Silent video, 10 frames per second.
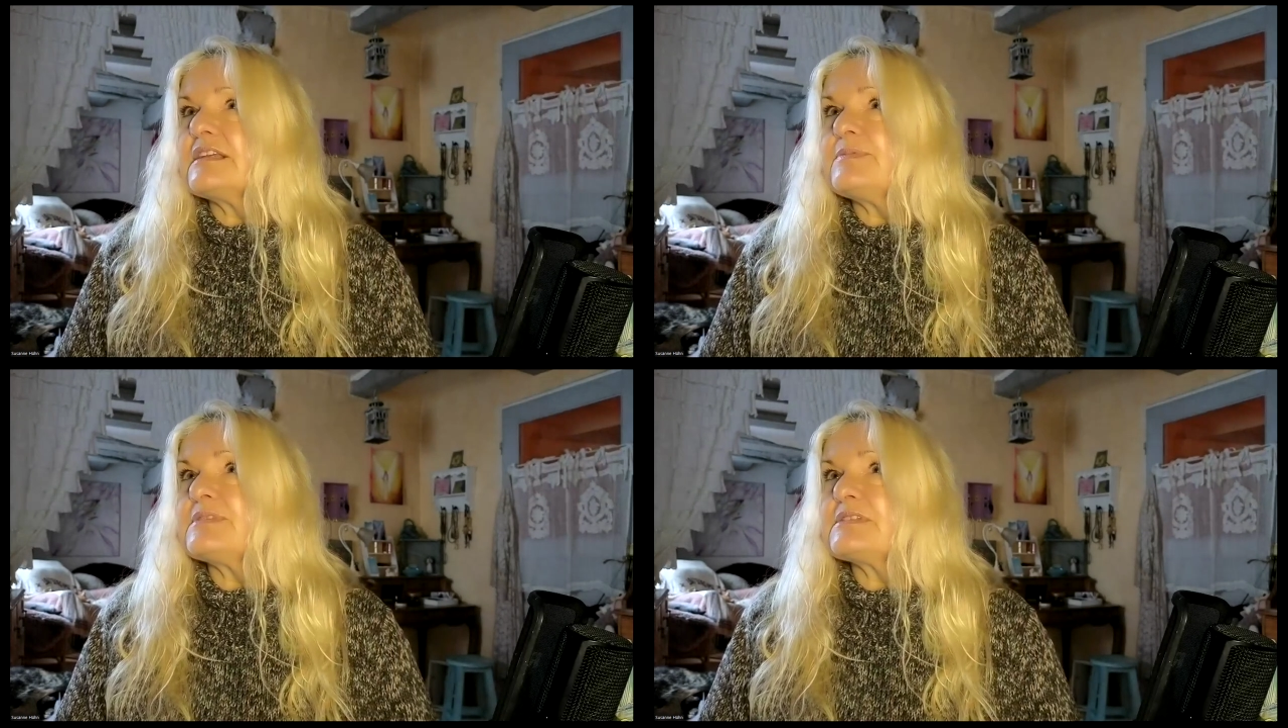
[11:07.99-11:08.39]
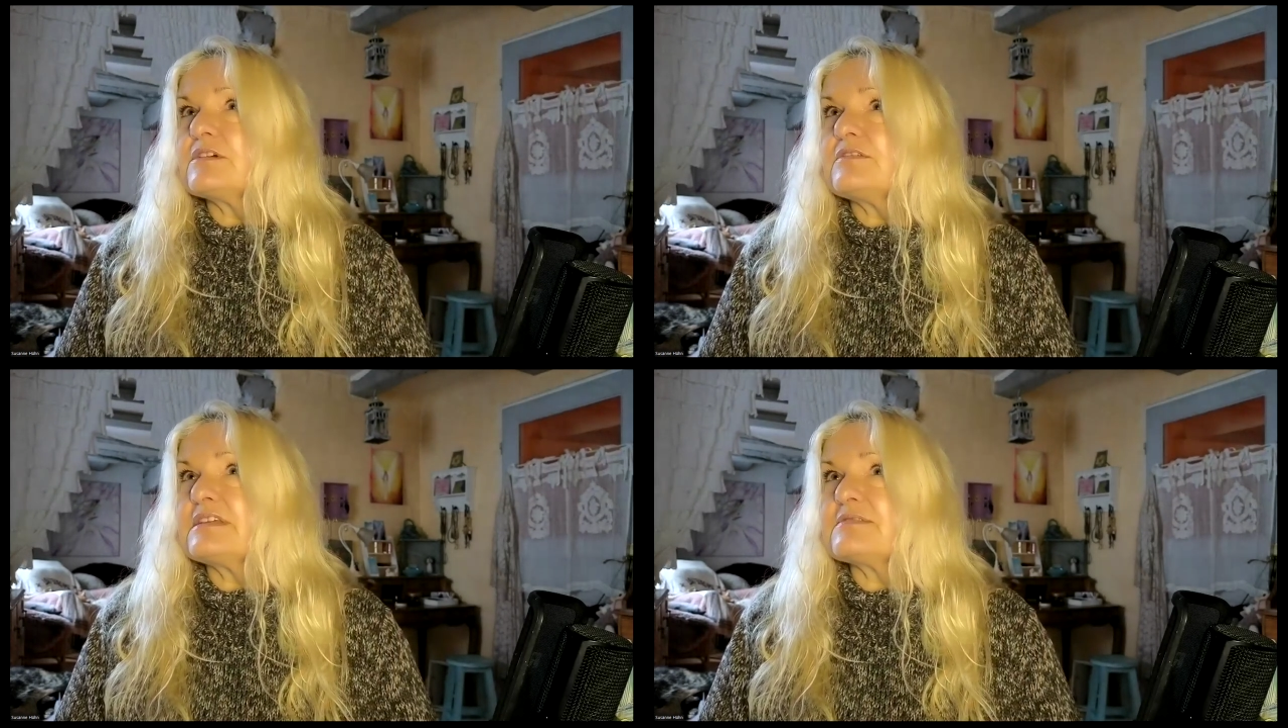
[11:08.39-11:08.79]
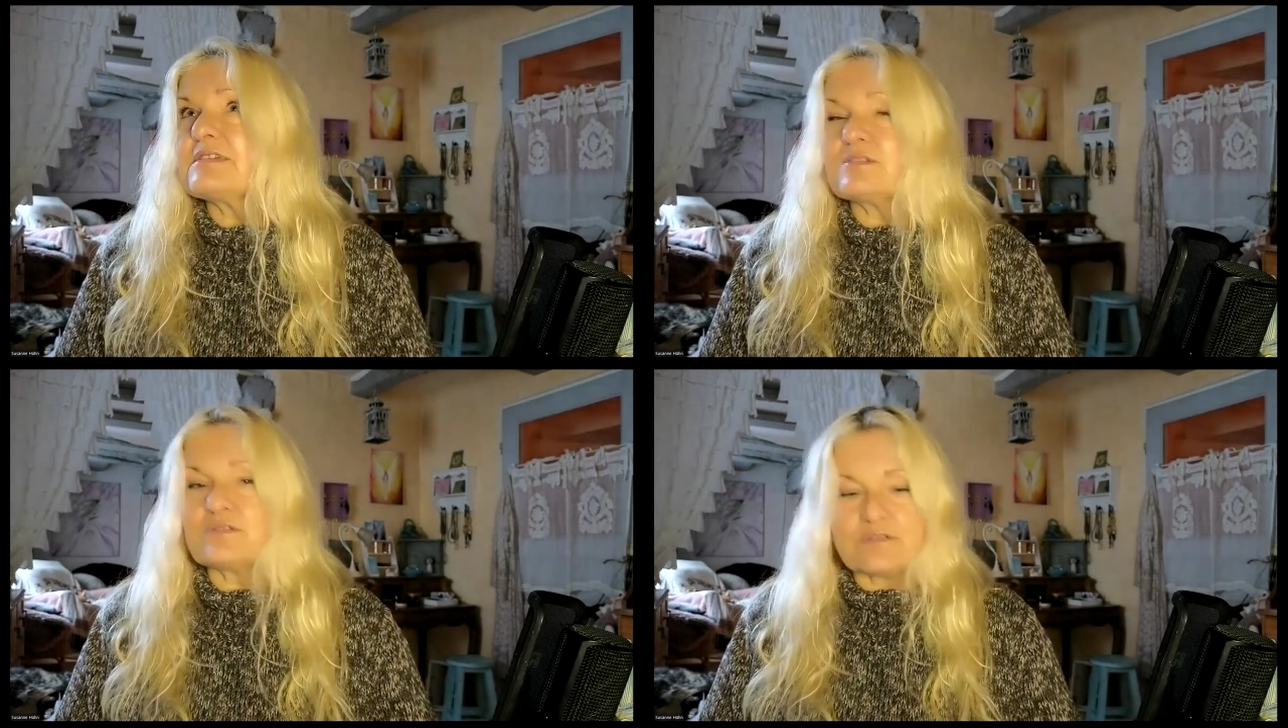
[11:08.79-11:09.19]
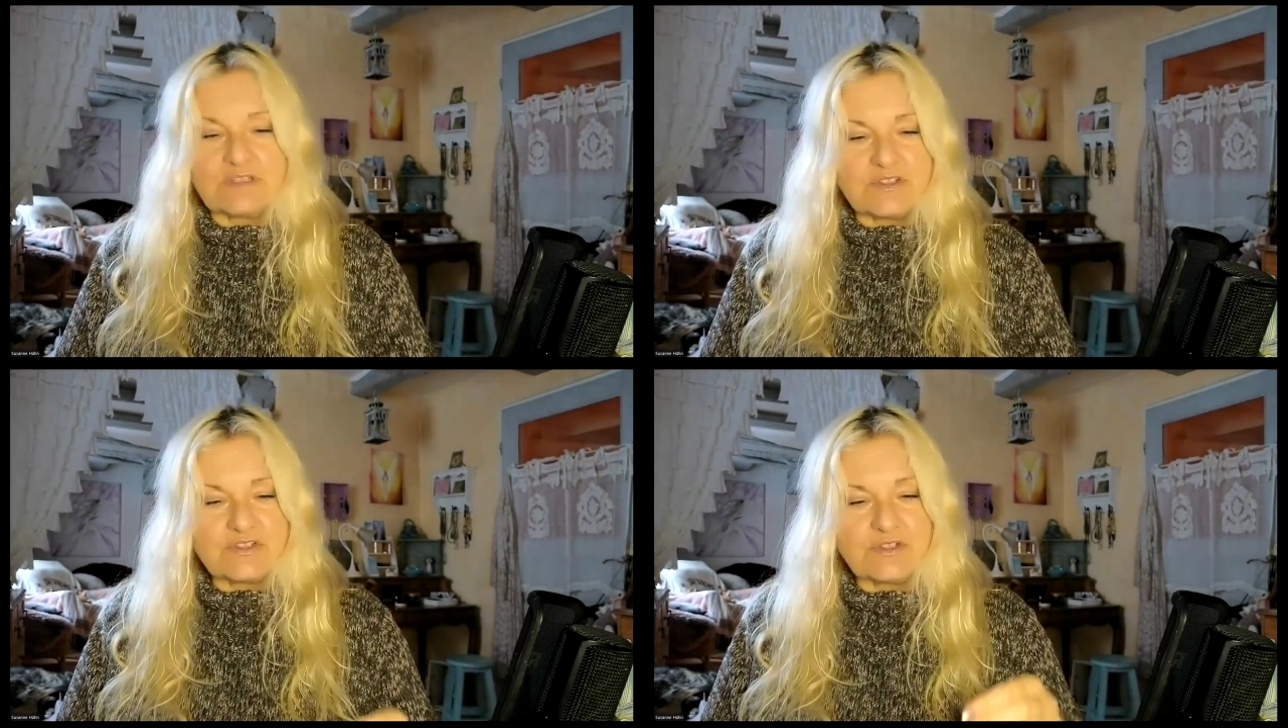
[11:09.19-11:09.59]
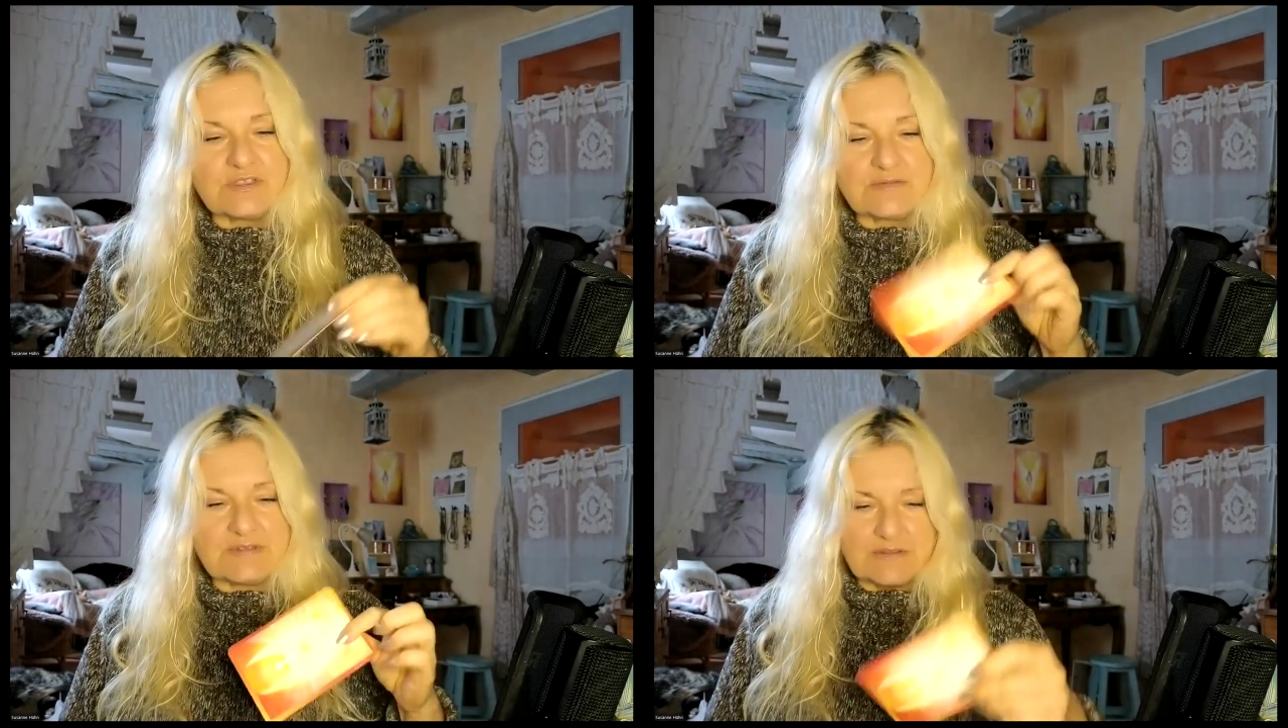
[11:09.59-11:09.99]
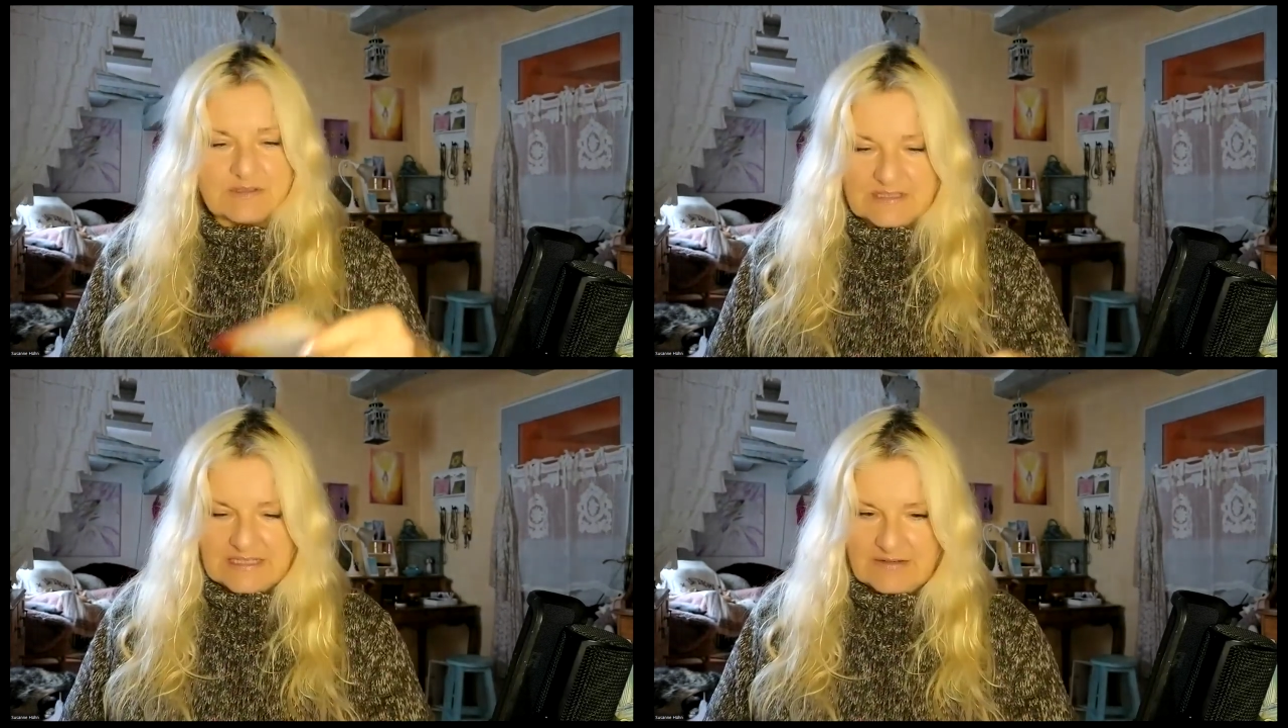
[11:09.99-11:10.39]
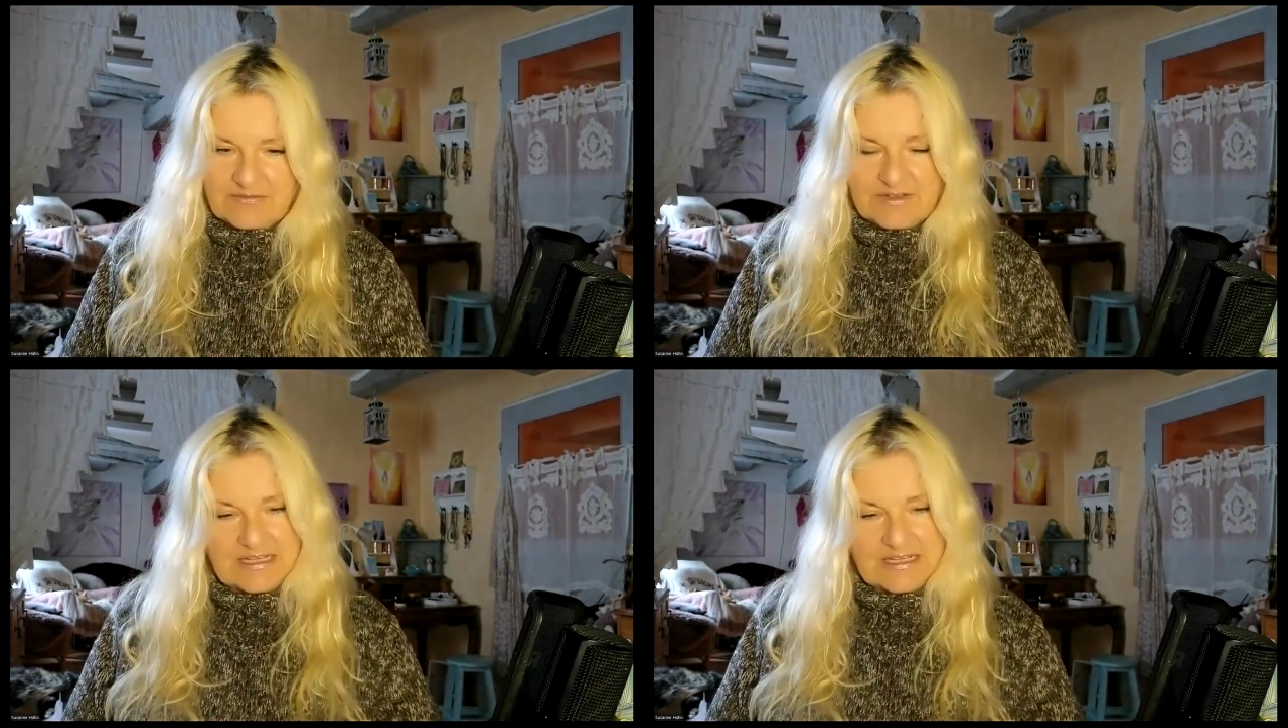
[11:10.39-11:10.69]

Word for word: Gibt es noch was, was uns unterstützt, was uns hilft?